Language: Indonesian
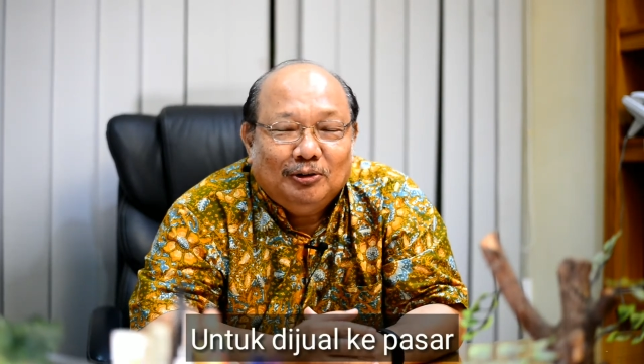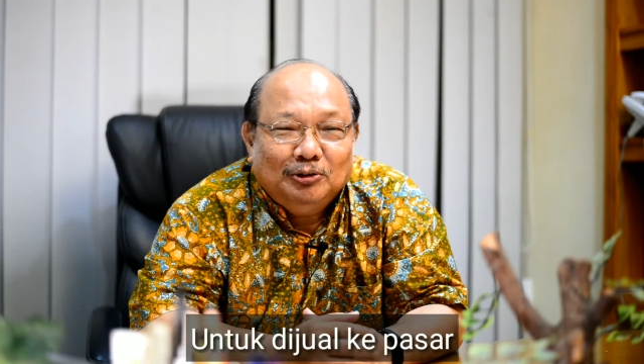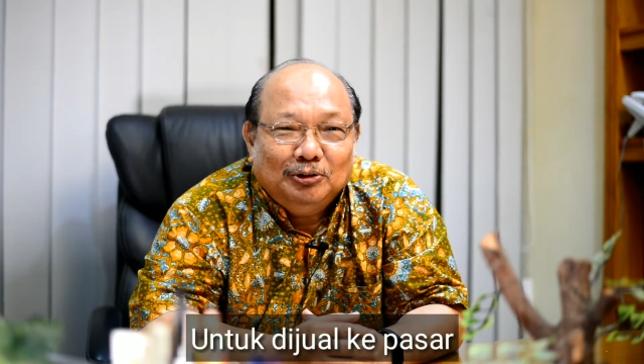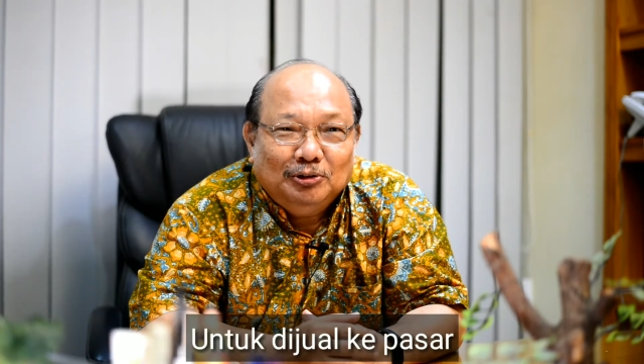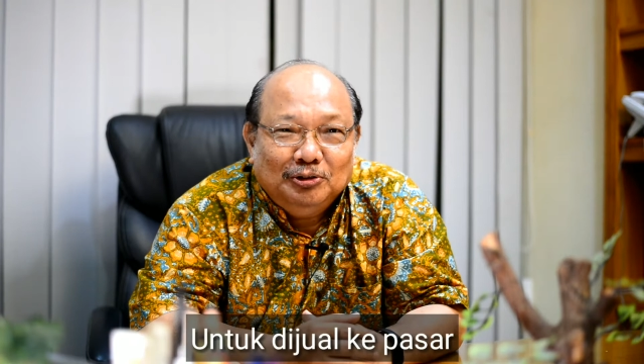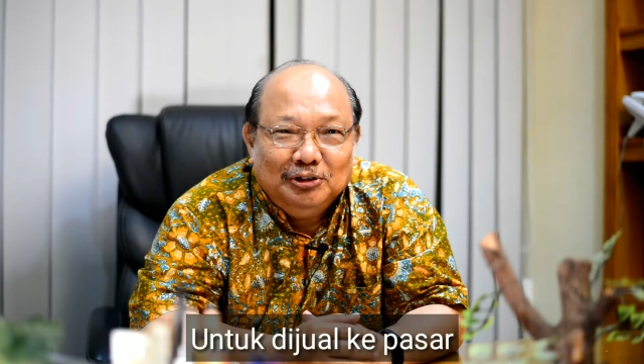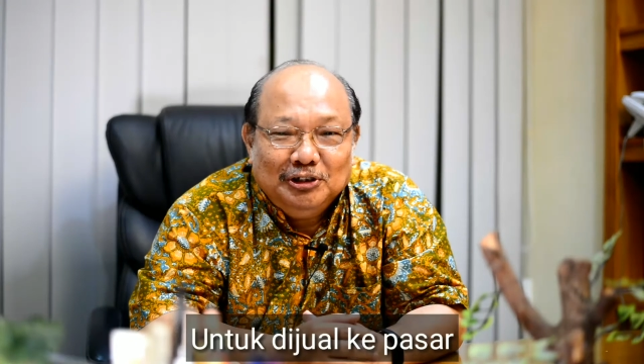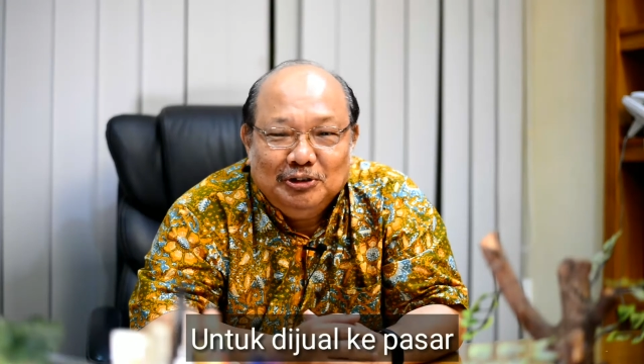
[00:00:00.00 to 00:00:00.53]

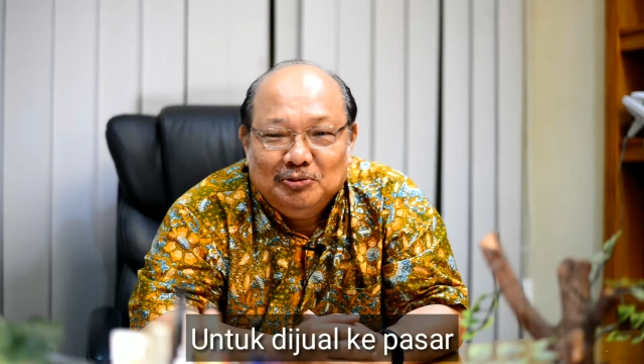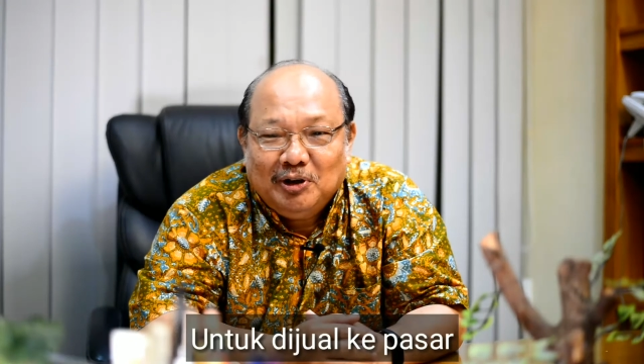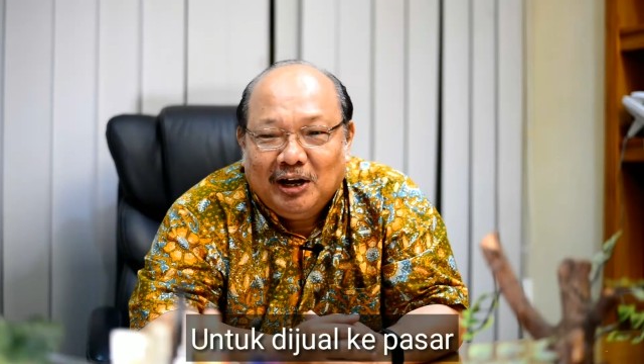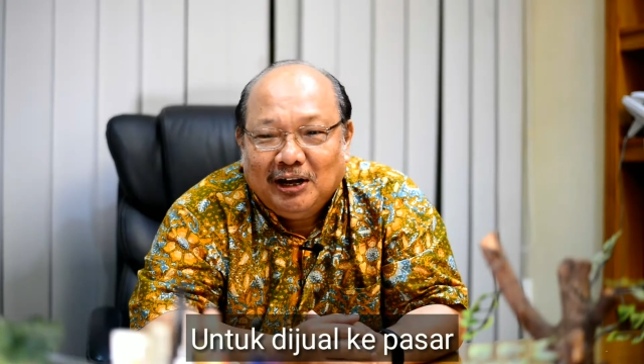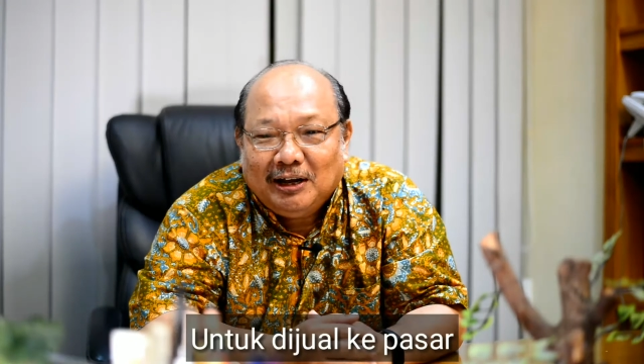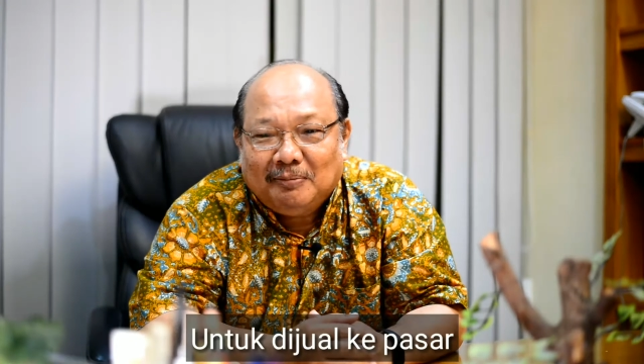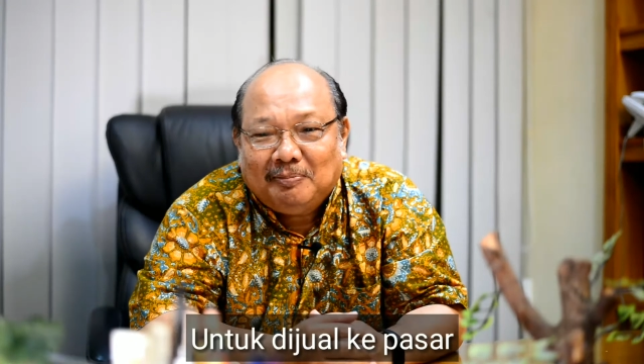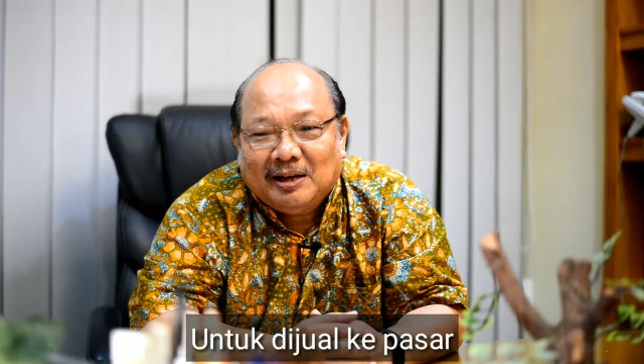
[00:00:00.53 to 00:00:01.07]
untuk
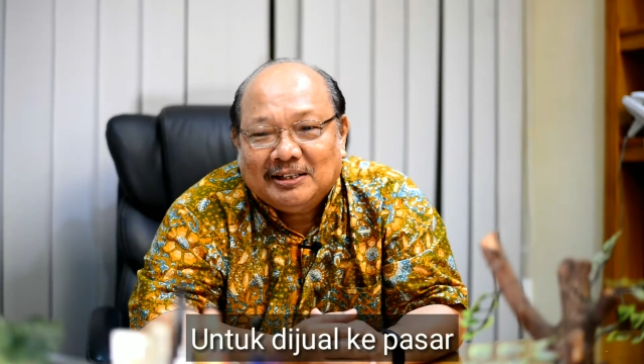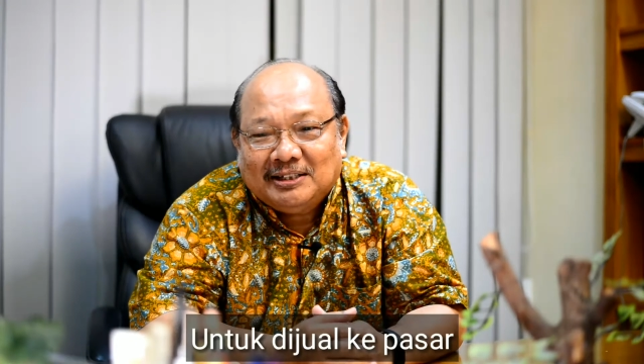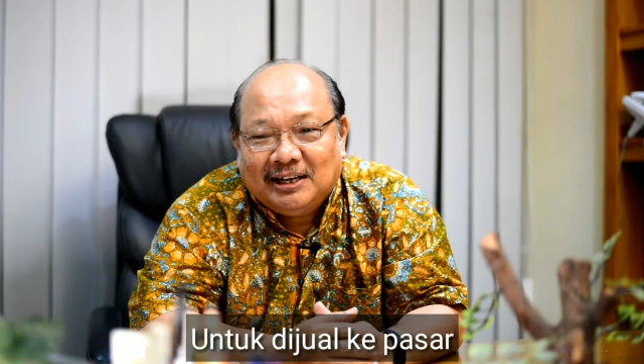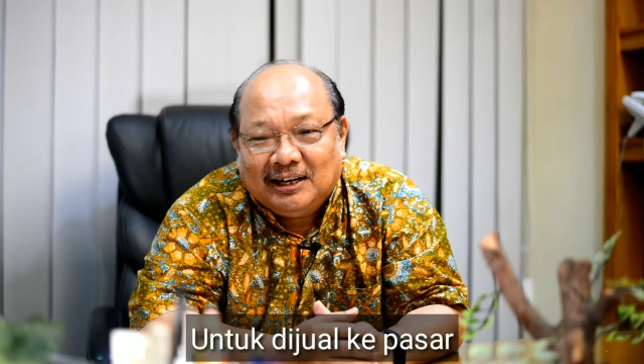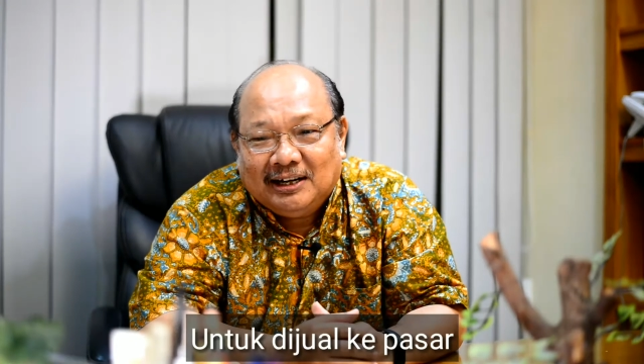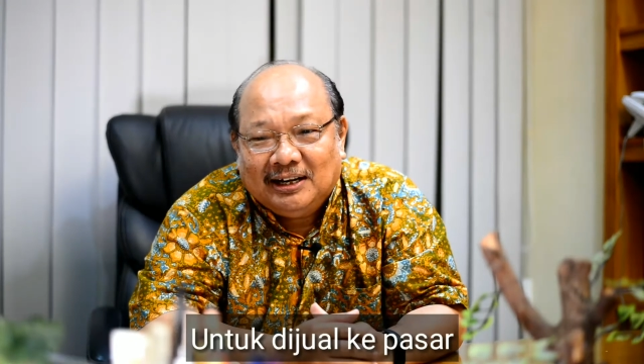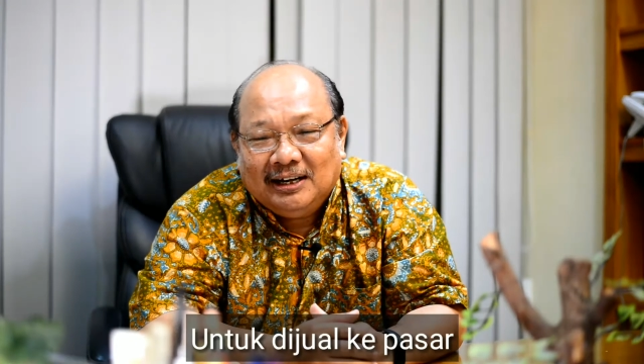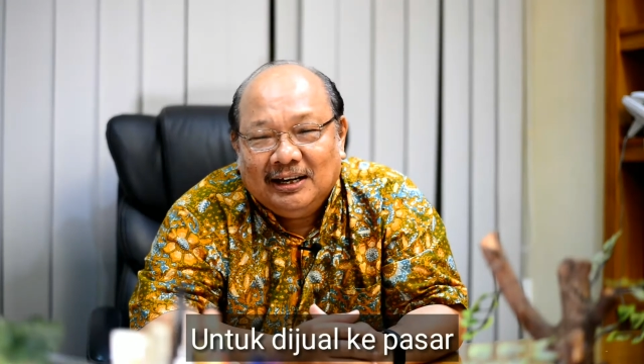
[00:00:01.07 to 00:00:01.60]
dijual ke pasar.